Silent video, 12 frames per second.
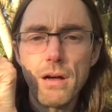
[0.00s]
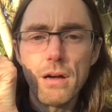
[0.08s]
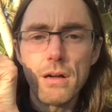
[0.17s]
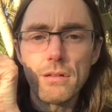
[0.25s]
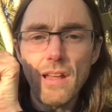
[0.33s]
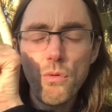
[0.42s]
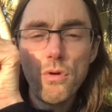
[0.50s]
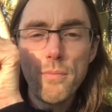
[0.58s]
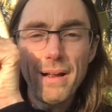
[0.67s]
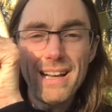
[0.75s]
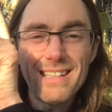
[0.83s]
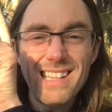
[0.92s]
ah, Tauro
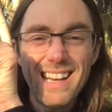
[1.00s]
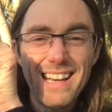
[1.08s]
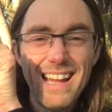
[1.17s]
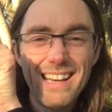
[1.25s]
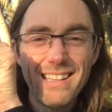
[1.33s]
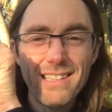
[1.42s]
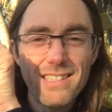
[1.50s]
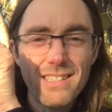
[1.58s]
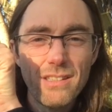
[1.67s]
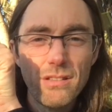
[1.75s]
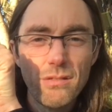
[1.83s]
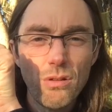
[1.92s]
para estar en
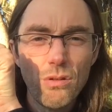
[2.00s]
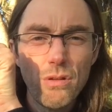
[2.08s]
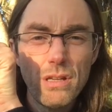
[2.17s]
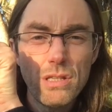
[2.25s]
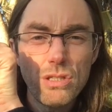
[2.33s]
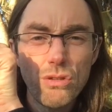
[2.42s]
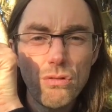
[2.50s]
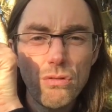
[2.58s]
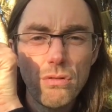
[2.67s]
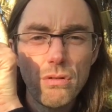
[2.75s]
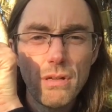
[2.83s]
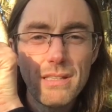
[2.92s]
Aries. Todo esto
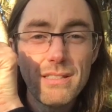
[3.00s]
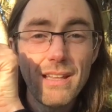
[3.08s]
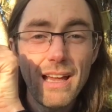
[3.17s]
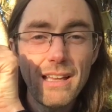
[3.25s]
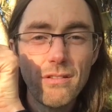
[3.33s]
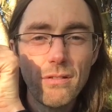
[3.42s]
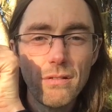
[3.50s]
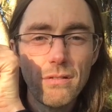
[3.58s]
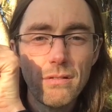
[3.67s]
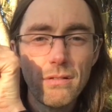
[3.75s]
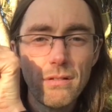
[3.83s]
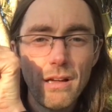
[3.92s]
este año,
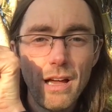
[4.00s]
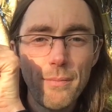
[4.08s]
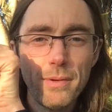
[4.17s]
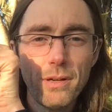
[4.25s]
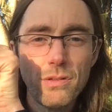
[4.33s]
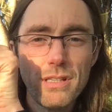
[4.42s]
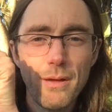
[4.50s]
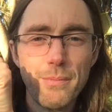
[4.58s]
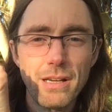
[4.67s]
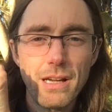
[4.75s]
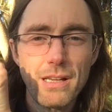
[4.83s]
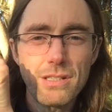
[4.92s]
amigos y
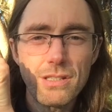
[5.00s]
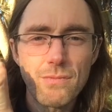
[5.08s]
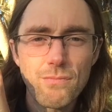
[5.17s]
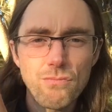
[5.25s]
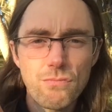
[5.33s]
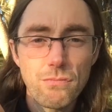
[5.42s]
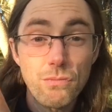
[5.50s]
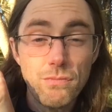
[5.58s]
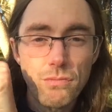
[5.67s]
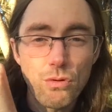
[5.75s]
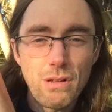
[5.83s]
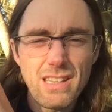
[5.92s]
amigas.
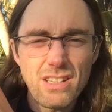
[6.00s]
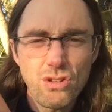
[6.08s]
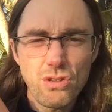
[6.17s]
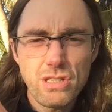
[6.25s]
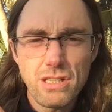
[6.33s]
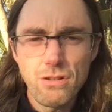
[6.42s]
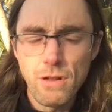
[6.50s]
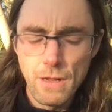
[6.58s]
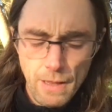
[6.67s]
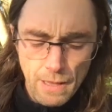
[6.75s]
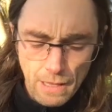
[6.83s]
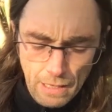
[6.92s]
Cuántas cosas, ¿no?
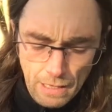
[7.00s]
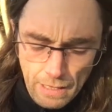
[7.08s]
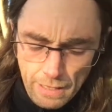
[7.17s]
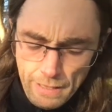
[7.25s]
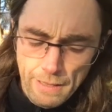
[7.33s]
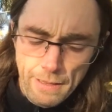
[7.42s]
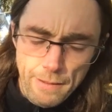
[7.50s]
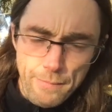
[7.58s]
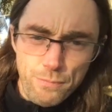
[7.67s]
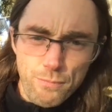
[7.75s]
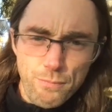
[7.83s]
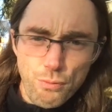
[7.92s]

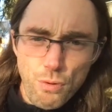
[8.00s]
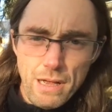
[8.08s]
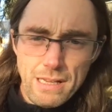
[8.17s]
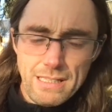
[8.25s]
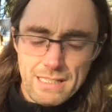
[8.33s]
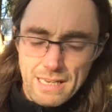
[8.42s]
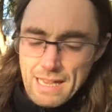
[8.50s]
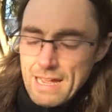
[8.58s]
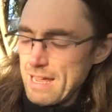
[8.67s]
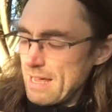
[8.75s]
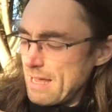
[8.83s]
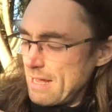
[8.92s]
Pues
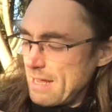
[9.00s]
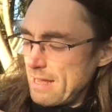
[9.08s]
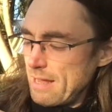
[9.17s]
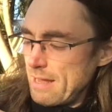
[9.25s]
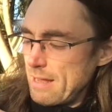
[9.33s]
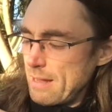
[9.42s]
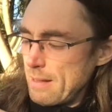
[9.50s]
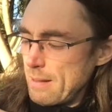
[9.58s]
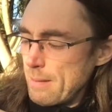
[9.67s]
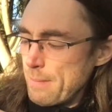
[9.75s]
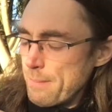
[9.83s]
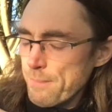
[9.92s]

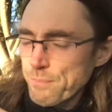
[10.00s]
eh,